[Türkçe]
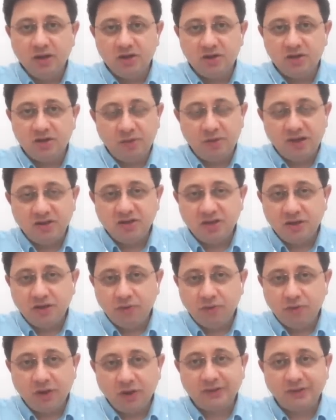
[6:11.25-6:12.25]
işte
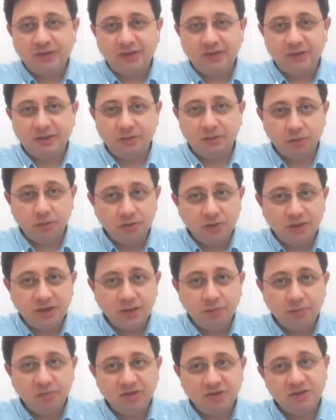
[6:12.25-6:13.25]
bence F-16'ların
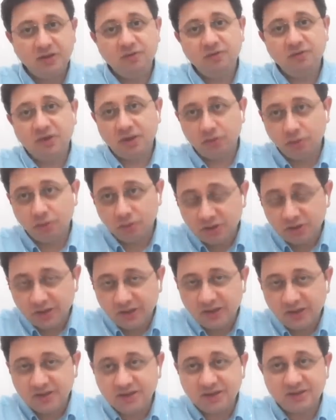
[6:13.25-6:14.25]
gönderilmesinin veya
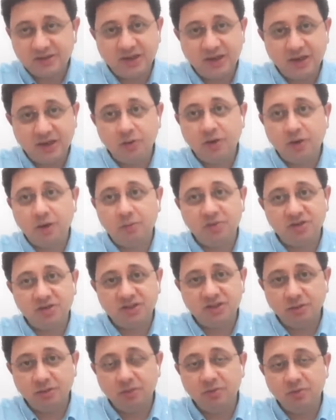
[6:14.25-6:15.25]
gönderilecekse en önemli
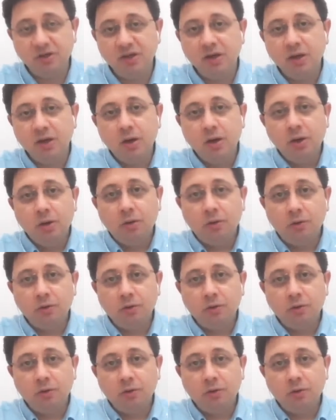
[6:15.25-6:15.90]
sebebi